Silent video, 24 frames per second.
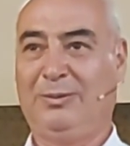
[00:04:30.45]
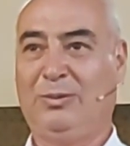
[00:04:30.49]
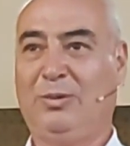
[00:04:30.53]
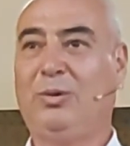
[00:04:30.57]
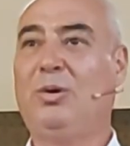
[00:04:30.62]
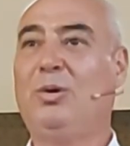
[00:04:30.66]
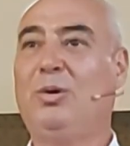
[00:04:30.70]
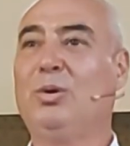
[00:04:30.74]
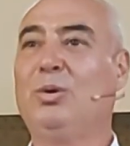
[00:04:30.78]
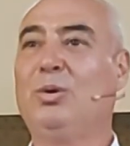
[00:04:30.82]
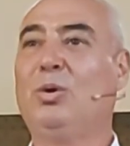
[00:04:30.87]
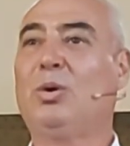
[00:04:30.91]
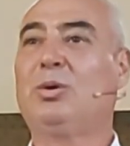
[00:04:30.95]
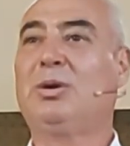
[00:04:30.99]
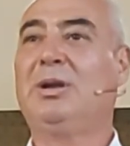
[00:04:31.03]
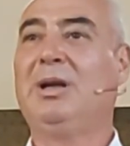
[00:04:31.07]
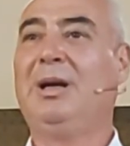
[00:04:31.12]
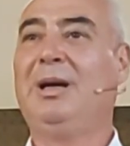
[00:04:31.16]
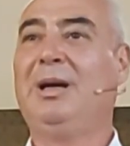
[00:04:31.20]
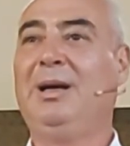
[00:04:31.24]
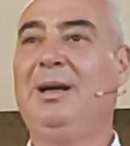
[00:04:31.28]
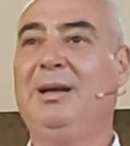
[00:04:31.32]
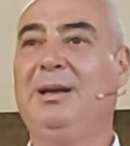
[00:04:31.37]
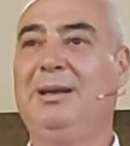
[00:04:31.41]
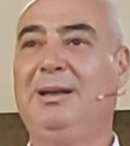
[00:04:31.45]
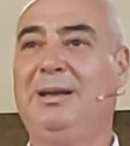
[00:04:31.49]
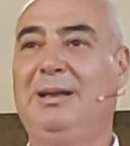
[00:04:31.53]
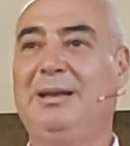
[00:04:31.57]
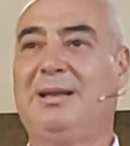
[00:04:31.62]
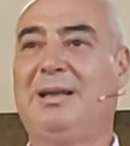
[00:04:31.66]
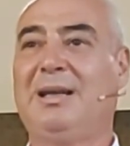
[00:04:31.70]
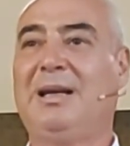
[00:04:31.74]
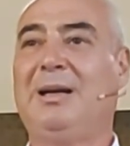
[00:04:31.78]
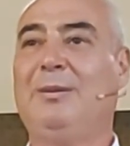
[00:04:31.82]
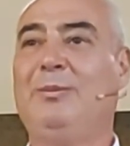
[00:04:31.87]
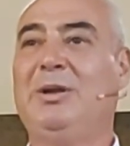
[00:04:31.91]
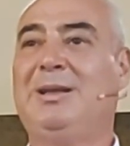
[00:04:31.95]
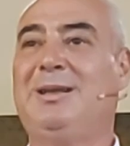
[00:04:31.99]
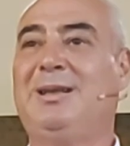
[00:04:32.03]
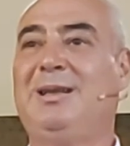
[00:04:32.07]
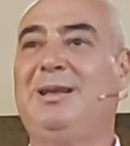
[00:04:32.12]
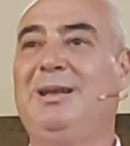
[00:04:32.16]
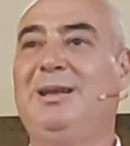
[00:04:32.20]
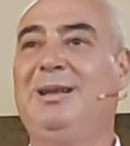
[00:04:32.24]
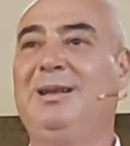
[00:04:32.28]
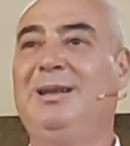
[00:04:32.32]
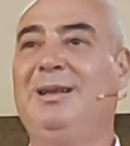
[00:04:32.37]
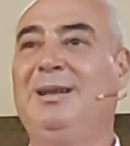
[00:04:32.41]
O nokta İsa
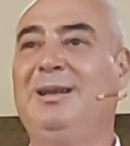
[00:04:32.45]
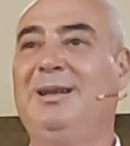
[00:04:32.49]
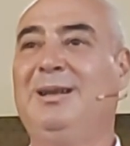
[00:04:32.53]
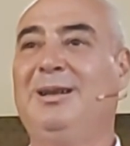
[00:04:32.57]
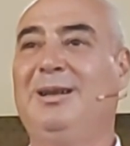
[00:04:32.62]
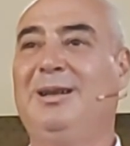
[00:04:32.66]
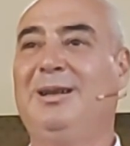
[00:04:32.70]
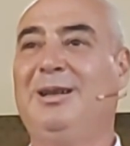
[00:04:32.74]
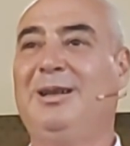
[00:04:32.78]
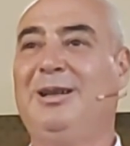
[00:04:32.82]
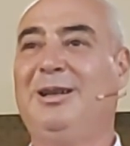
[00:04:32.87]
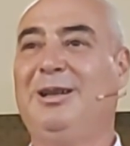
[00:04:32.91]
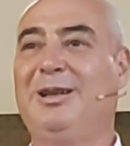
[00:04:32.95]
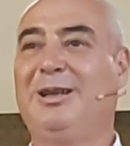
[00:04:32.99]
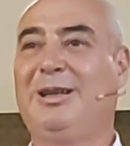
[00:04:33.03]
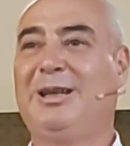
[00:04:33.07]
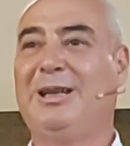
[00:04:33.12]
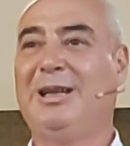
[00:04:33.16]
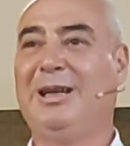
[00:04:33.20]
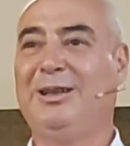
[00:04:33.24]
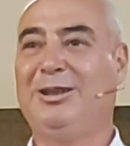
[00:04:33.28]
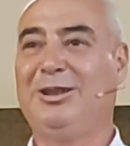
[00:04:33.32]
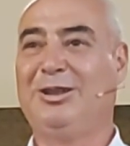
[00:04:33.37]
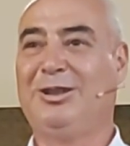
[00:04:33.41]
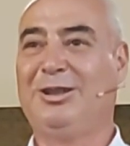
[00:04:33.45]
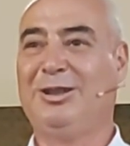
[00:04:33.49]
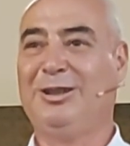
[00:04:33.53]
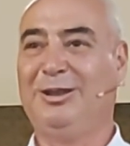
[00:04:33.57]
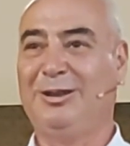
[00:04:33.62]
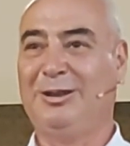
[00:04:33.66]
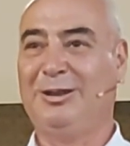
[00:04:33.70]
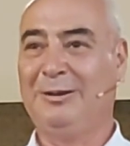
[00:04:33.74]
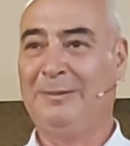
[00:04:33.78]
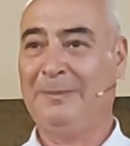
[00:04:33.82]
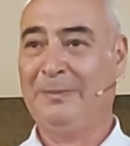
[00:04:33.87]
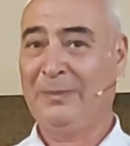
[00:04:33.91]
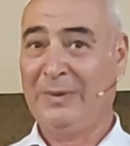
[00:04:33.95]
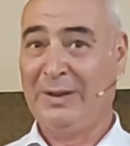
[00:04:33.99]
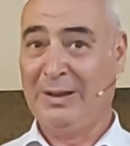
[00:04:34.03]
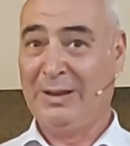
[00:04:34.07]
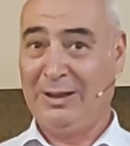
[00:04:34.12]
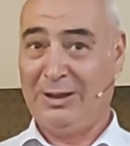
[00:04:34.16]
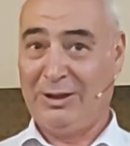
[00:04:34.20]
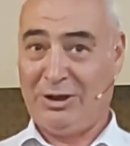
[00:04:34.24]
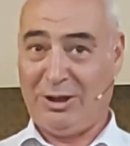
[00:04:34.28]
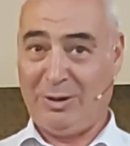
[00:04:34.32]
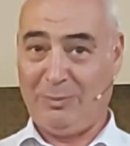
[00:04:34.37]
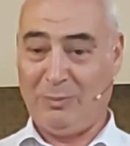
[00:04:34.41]
Mesih'in e, kendisidir.
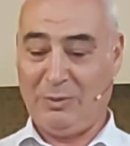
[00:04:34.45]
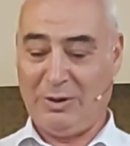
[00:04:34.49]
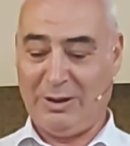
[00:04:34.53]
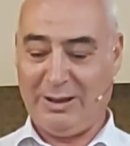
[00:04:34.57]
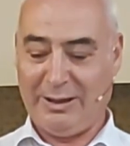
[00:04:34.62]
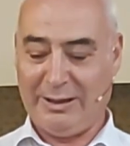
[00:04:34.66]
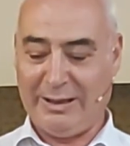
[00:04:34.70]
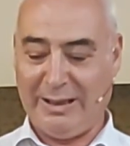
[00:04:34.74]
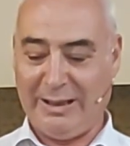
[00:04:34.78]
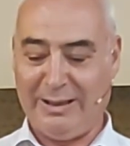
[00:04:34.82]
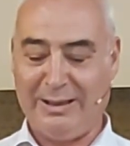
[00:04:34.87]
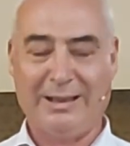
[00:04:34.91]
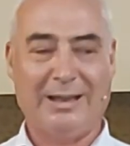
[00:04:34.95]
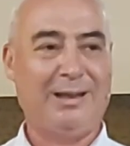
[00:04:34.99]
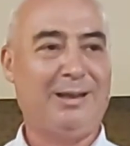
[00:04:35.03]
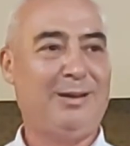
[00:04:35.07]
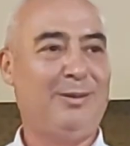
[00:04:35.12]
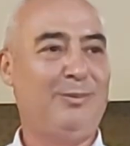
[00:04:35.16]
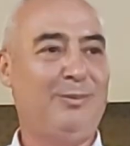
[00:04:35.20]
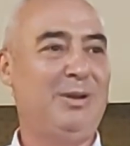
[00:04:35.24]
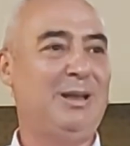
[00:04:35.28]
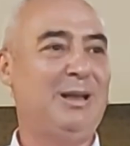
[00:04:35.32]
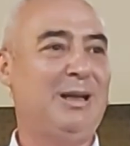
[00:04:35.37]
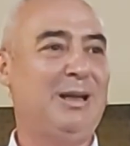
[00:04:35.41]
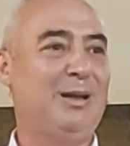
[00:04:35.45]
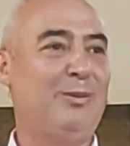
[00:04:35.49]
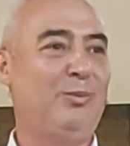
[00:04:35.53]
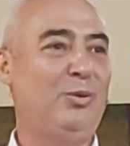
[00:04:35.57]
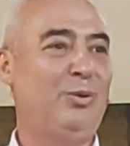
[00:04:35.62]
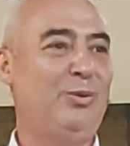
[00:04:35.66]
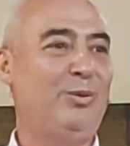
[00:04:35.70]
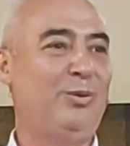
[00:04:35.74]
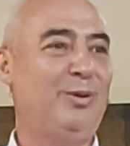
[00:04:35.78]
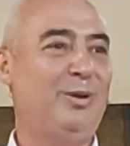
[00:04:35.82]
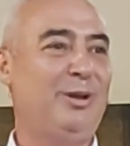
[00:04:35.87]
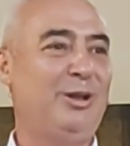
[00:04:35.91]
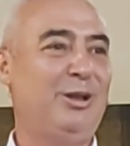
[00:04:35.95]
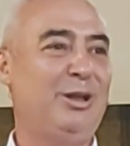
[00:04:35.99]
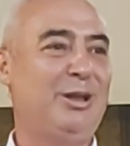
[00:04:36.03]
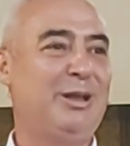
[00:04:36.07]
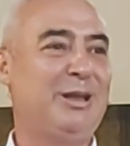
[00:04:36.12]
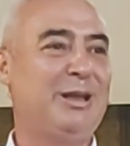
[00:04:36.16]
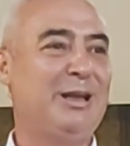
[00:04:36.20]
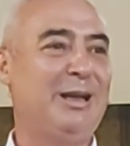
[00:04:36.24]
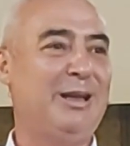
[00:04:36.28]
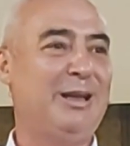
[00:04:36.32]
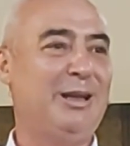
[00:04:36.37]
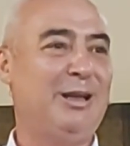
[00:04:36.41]
Şimdi yeniden bir daha bu e,
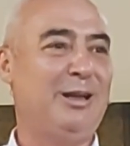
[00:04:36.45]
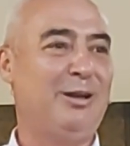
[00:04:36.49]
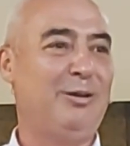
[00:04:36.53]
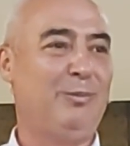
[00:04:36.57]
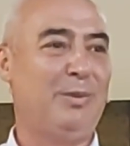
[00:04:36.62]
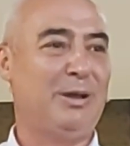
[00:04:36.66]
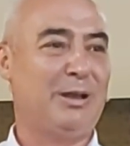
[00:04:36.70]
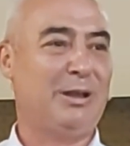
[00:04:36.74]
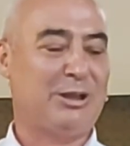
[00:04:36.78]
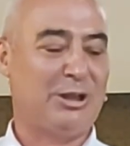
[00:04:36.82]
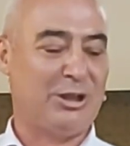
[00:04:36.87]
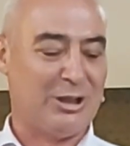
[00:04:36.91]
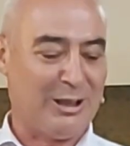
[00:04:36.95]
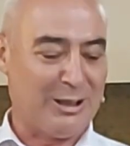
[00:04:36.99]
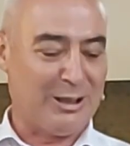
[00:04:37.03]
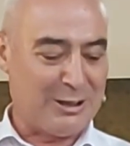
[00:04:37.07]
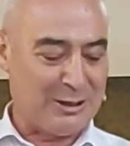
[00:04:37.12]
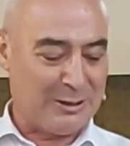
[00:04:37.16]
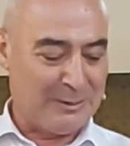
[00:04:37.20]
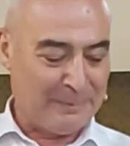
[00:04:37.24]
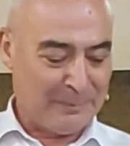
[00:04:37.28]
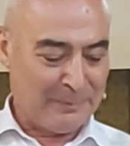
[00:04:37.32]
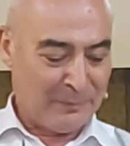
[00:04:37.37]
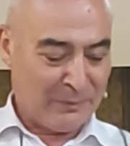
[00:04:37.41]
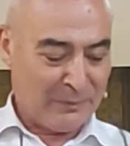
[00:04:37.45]
hikayeye bakacağız.